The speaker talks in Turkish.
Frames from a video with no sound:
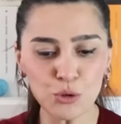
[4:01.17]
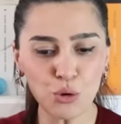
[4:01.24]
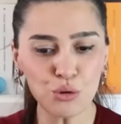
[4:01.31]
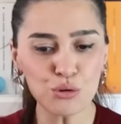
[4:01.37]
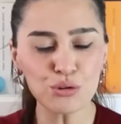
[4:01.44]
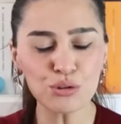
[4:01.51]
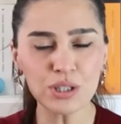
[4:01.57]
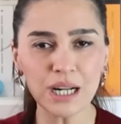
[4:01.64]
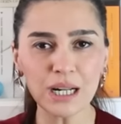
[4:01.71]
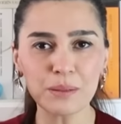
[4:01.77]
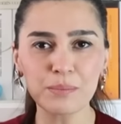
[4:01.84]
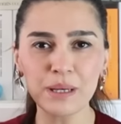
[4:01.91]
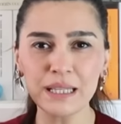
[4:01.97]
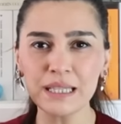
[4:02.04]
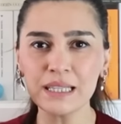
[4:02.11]
bir okur
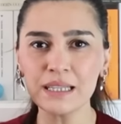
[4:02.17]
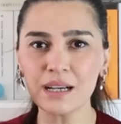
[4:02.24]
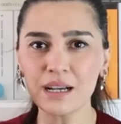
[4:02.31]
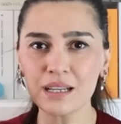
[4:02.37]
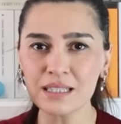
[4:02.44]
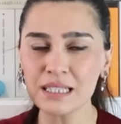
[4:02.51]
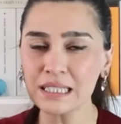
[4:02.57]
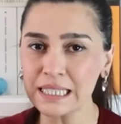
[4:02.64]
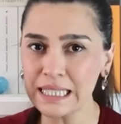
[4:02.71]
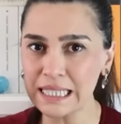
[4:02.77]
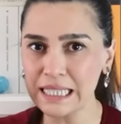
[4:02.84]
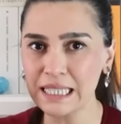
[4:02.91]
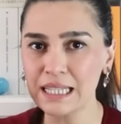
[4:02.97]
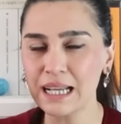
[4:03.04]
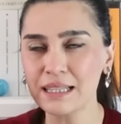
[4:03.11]
olarak beni asıl
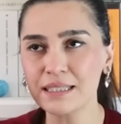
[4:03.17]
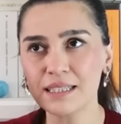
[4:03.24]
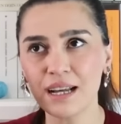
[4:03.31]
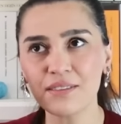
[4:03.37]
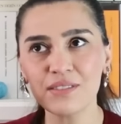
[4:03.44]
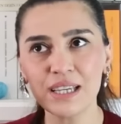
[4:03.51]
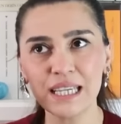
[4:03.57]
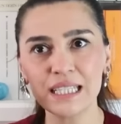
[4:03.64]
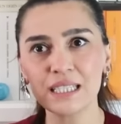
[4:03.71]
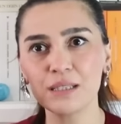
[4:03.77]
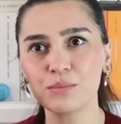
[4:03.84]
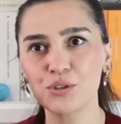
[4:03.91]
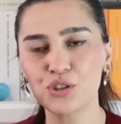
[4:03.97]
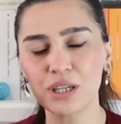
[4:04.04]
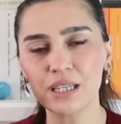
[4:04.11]
ilgilendiren ve
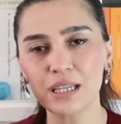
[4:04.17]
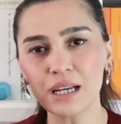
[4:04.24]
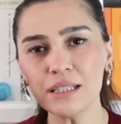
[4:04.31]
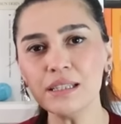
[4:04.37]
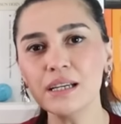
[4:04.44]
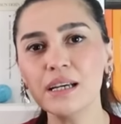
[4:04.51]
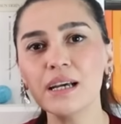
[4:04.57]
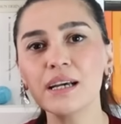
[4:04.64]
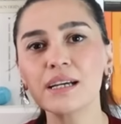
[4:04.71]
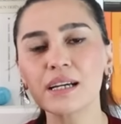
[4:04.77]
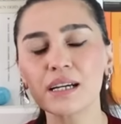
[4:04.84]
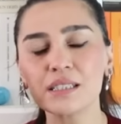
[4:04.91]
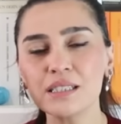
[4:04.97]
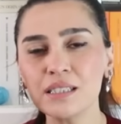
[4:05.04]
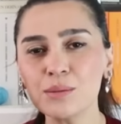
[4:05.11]
ilgimi çeken
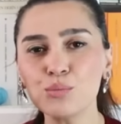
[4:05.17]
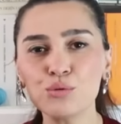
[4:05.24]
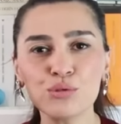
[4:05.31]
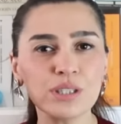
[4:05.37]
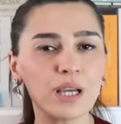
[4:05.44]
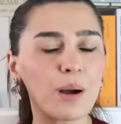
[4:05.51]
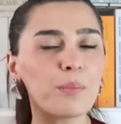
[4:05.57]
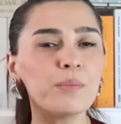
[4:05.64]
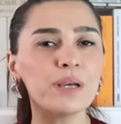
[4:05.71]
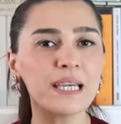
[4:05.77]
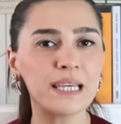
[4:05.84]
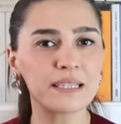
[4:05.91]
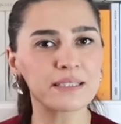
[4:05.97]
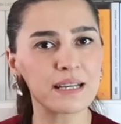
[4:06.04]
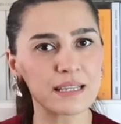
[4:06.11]
kadını bunu
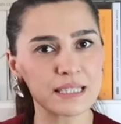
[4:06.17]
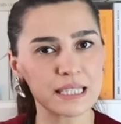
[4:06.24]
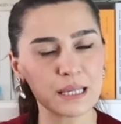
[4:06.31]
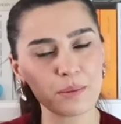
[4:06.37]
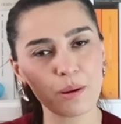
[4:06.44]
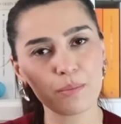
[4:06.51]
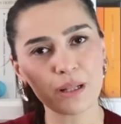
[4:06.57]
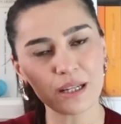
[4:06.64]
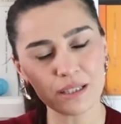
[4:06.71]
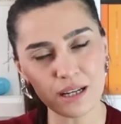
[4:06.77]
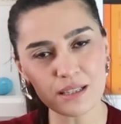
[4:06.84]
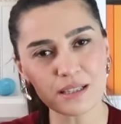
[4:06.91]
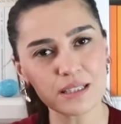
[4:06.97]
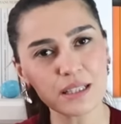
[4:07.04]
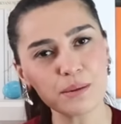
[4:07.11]
yapmaya iten sebepler
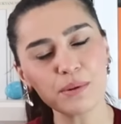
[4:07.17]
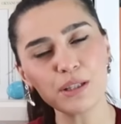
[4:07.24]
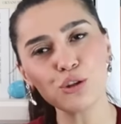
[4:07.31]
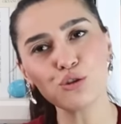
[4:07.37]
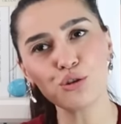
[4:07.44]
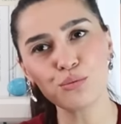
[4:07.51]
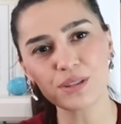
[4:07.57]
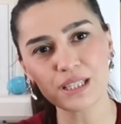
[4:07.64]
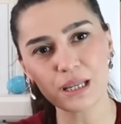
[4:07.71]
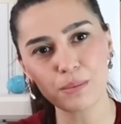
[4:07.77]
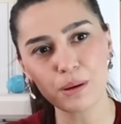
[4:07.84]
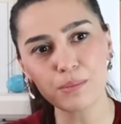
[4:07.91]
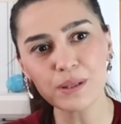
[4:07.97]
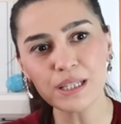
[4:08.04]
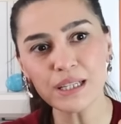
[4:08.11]
aslında biliyorum
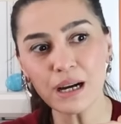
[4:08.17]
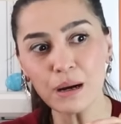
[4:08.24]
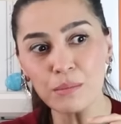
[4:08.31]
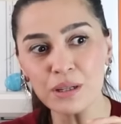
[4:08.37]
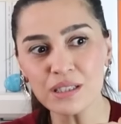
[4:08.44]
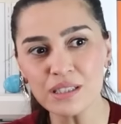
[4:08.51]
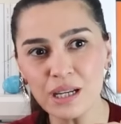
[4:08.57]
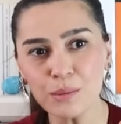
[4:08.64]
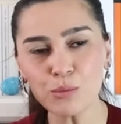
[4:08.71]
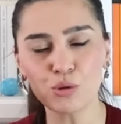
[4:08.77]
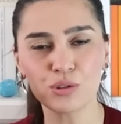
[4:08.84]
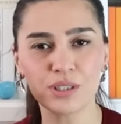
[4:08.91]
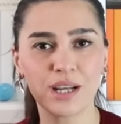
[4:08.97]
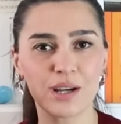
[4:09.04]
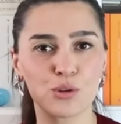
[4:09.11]
sebepleri ama tam
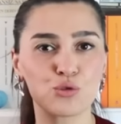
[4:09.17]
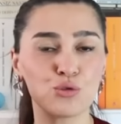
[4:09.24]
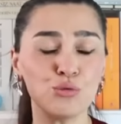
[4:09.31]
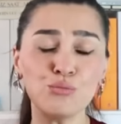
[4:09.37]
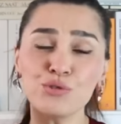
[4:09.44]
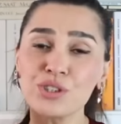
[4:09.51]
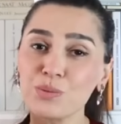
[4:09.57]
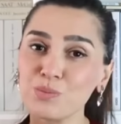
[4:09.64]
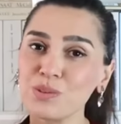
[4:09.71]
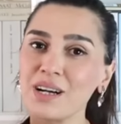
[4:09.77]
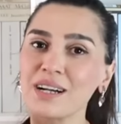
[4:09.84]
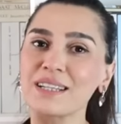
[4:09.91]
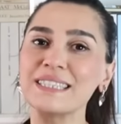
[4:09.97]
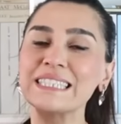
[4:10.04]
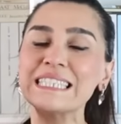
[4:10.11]
olarak tüm
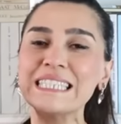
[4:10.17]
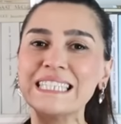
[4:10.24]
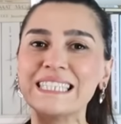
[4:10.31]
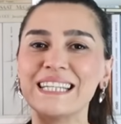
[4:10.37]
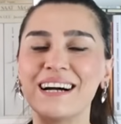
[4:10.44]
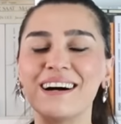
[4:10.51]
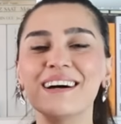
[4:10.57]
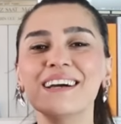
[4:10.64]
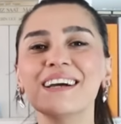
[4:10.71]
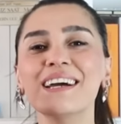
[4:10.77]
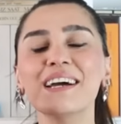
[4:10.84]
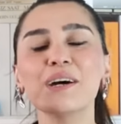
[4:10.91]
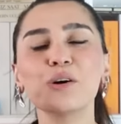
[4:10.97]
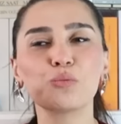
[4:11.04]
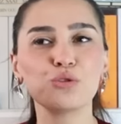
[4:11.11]
çıplaklığıyla
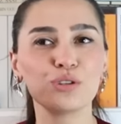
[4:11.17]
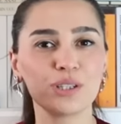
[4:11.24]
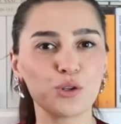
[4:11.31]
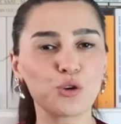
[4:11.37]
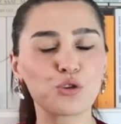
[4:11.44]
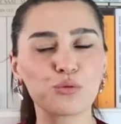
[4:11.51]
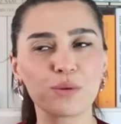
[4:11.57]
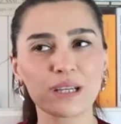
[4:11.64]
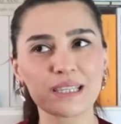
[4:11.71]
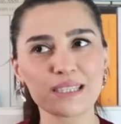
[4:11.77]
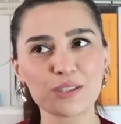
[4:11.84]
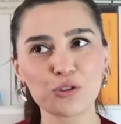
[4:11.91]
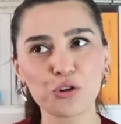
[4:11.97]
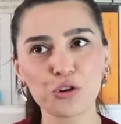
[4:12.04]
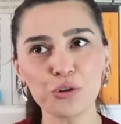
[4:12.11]
bunları okumak
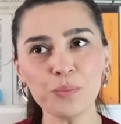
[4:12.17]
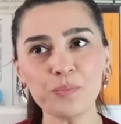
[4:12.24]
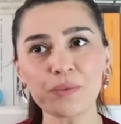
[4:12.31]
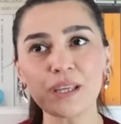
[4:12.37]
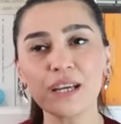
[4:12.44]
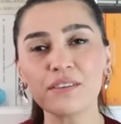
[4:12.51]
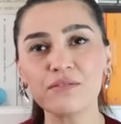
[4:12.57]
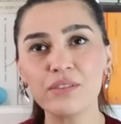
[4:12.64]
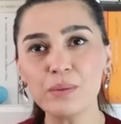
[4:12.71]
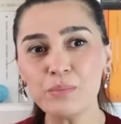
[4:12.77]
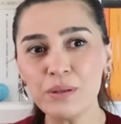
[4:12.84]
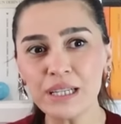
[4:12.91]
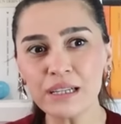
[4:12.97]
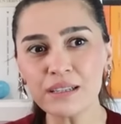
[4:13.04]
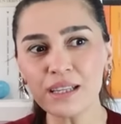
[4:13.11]
istiyorum.
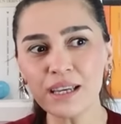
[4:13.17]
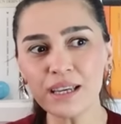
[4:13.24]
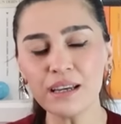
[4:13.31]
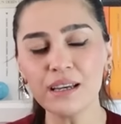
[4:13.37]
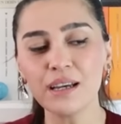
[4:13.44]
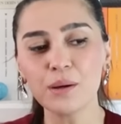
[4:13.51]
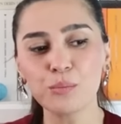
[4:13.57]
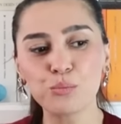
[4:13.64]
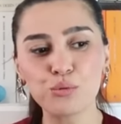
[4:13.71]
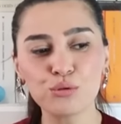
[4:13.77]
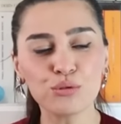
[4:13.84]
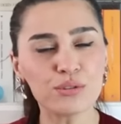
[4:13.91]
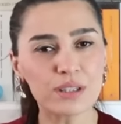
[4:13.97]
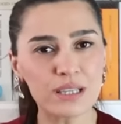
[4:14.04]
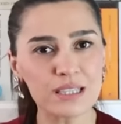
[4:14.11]
Ve bir de
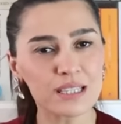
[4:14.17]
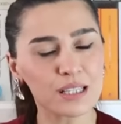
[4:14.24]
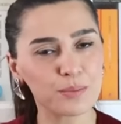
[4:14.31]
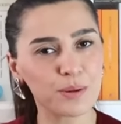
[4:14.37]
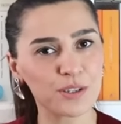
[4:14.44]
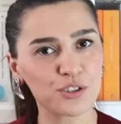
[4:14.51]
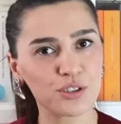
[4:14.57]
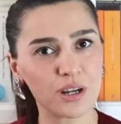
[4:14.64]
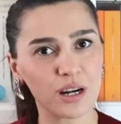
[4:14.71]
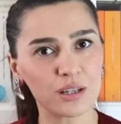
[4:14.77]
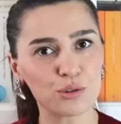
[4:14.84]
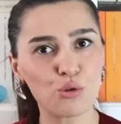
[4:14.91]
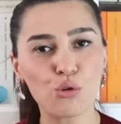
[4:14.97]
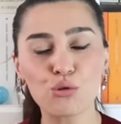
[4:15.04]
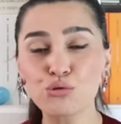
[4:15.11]
bunu nasıl
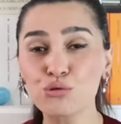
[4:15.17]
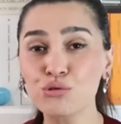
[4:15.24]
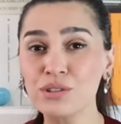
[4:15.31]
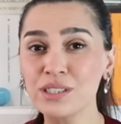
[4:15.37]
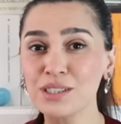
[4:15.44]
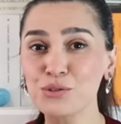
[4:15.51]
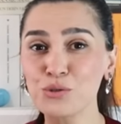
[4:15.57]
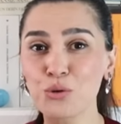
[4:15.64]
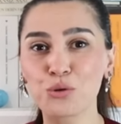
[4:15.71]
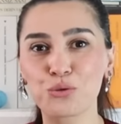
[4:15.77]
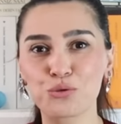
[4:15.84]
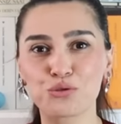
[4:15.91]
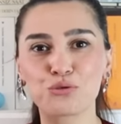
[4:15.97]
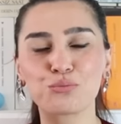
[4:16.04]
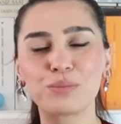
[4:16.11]
başardı? 30 yıl çok
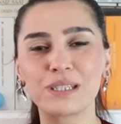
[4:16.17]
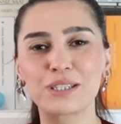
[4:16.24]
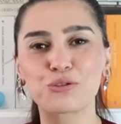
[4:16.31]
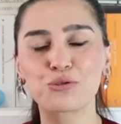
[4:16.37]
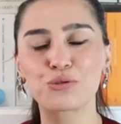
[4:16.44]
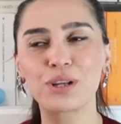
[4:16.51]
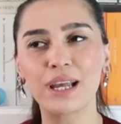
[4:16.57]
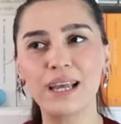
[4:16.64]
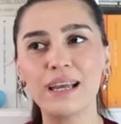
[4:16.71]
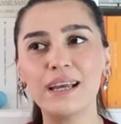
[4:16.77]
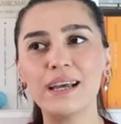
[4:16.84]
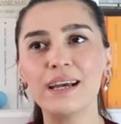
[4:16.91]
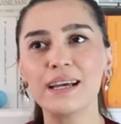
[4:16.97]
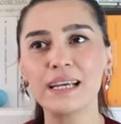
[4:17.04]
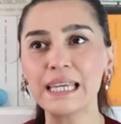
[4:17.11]
uzun bir süre.
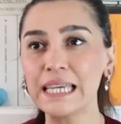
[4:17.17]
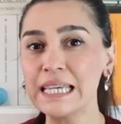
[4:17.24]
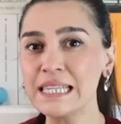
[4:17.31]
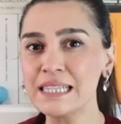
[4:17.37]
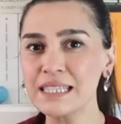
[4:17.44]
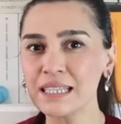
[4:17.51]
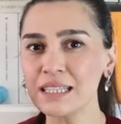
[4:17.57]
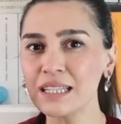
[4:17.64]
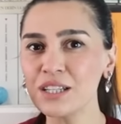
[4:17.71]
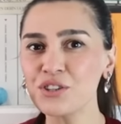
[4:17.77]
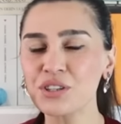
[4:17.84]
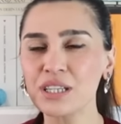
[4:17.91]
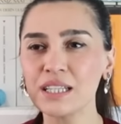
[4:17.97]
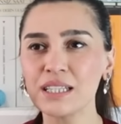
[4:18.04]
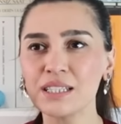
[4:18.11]
E, insan
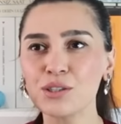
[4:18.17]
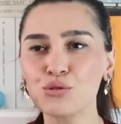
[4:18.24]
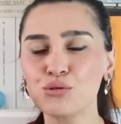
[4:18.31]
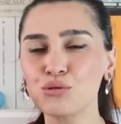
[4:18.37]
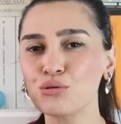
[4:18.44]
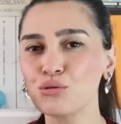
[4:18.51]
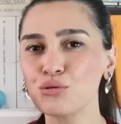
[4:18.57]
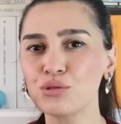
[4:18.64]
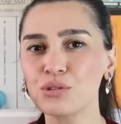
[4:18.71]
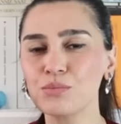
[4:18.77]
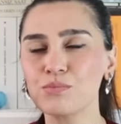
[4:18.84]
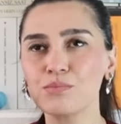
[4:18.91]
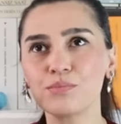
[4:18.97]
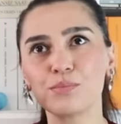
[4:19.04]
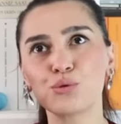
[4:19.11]
ilişkileri çünkü
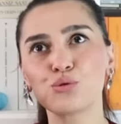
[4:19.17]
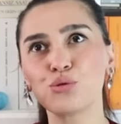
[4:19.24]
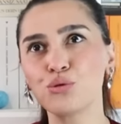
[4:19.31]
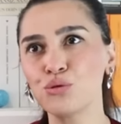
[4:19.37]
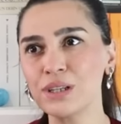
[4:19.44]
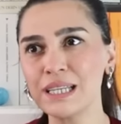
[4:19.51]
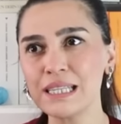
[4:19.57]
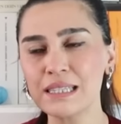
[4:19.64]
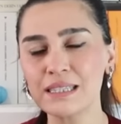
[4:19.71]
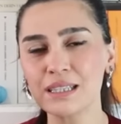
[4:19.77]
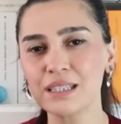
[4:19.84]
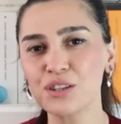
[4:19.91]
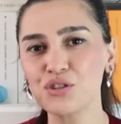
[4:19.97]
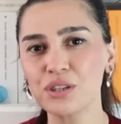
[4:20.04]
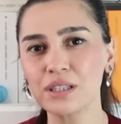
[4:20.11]
çoğu
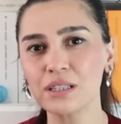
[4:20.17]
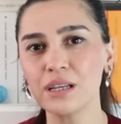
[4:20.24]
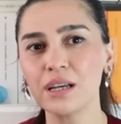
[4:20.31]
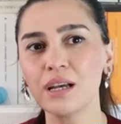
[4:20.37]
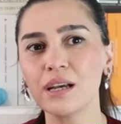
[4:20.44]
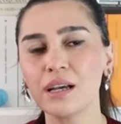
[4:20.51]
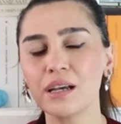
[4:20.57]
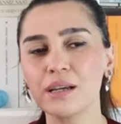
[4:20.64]
insan için